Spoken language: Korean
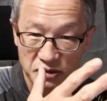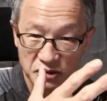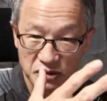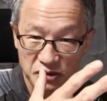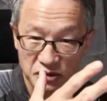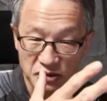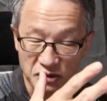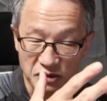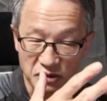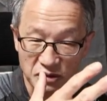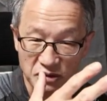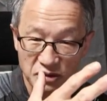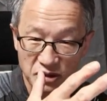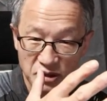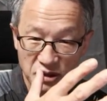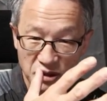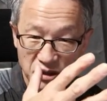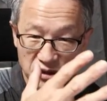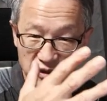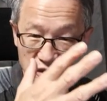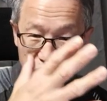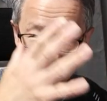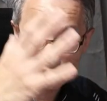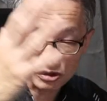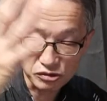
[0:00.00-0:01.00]
어?
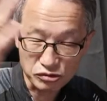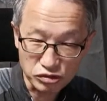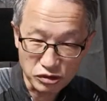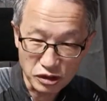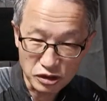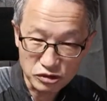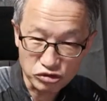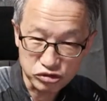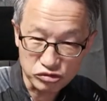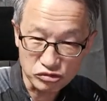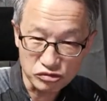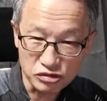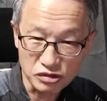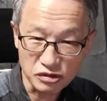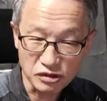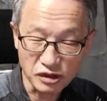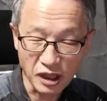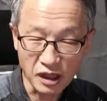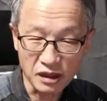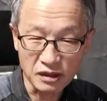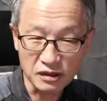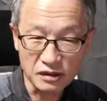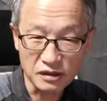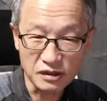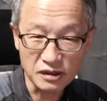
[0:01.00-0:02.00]
지구가
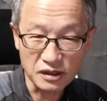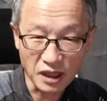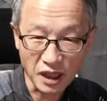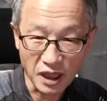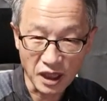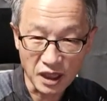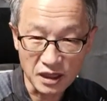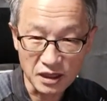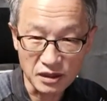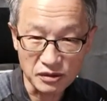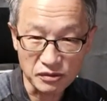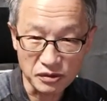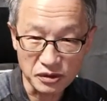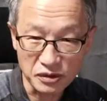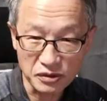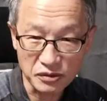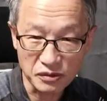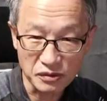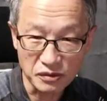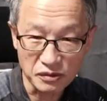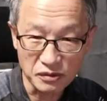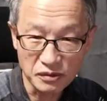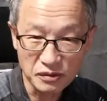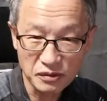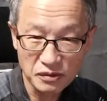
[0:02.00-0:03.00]
둥글다는 걸 다 알고
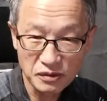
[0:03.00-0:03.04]
있고